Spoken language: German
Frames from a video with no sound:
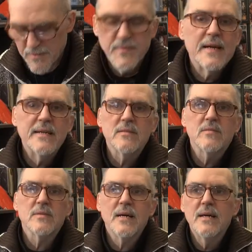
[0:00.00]
Frei
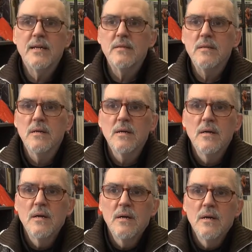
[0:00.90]
zu sein,
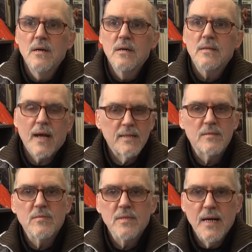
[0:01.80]
da
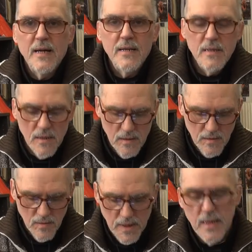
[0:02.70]
zu sein
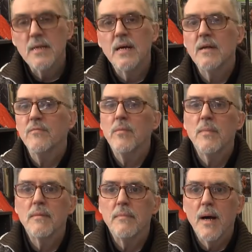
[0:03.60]
und hingehen, wo
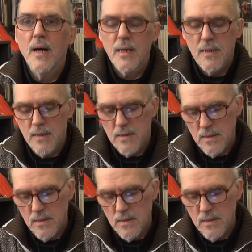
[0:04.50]
man mag,